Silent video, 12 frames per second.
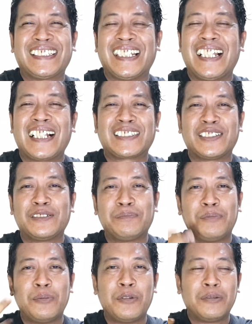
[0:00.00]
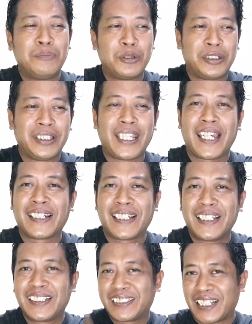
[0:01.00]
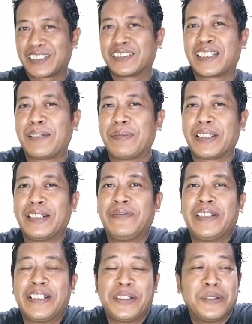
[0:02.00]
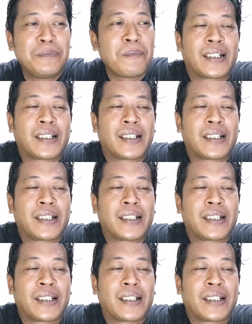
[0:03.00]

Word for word: saya langsung pumpung moodnya ada terus langsung saya bikin video